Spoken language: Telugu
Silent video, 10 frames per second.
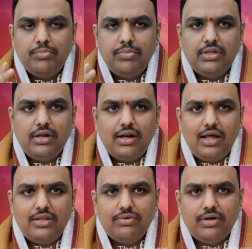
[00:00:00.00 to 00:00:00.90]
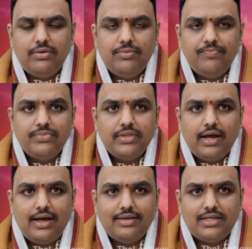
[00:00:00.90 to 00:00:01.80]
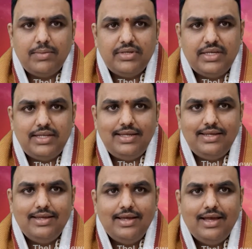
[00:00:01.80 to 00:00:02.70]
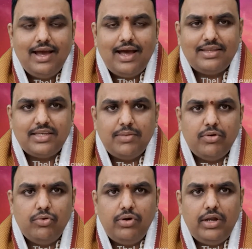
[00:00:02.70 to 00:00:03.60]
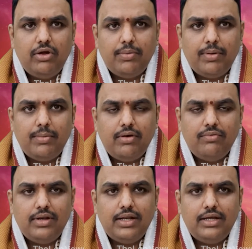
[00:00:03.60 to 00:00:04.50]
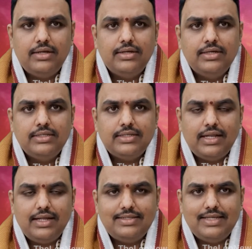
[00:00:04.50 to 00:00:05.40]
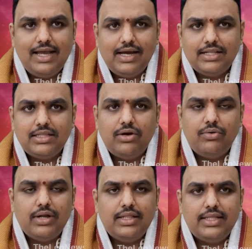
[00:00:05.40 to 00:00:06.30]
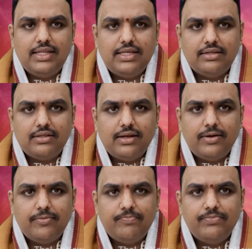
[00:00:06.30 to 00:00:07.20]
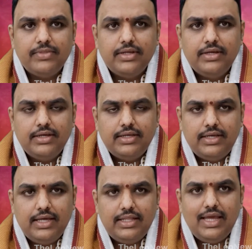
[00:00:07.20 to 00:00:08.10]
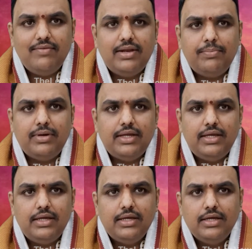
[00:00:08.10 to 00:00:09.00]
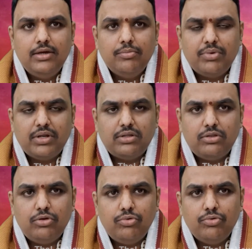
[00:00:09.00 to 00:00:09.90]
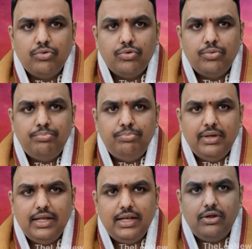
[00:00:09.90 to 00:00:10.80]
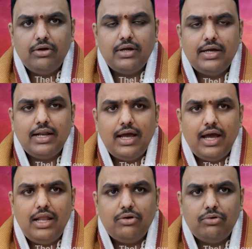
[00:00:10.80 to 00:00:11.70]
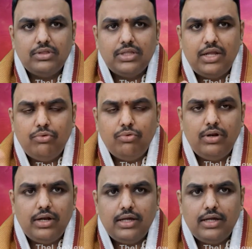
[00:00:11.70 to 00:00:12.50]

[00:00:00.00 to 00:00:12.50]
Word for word: మిథున రాశి వారు అష్టమ శని అష్టమ గురుని యొక్క ప్రభావం వలన చాలా జాగ్రత్తగా ఉండాలని తెలియజేస్తున్నాను ఏది ఏమైనప్పటికీ ప్రస్తుతం మిగిలిన యొక్క గ్రహాల కొంత అనుకూల